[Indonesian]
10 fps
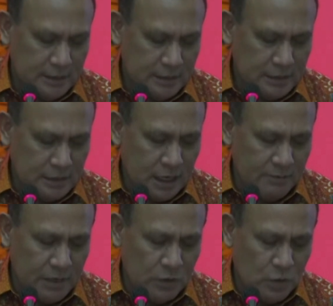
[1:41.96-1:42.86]

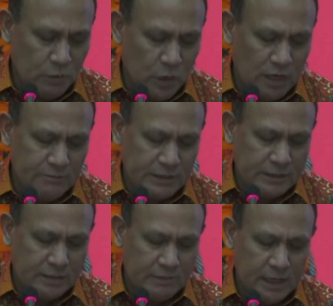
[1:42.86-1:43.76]
selama 20 hari
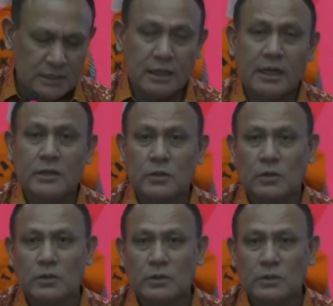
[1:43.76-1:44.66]
pertama
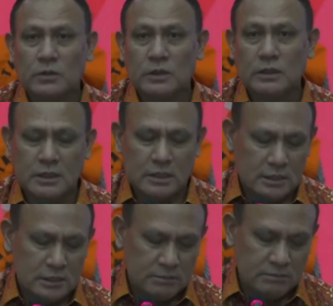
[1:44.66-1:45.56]
terhitung
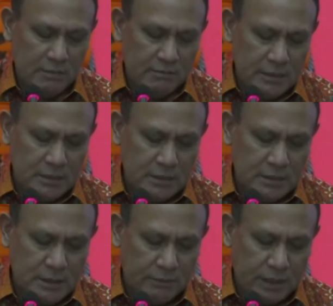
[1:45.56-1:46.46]
19
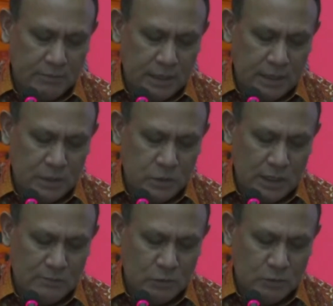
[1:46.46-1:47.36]
September
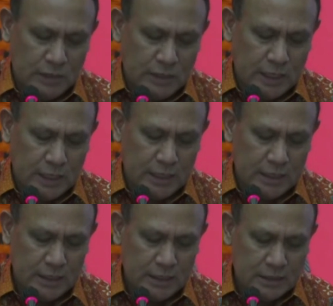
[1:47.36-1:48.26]
2003
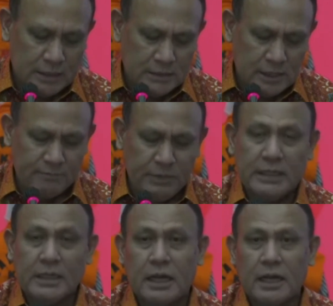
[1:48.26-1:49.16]
sampai
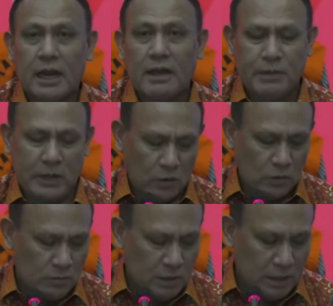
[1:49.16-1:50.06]
dengan 8
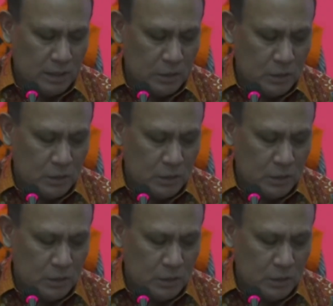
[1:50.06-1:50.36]
Oktober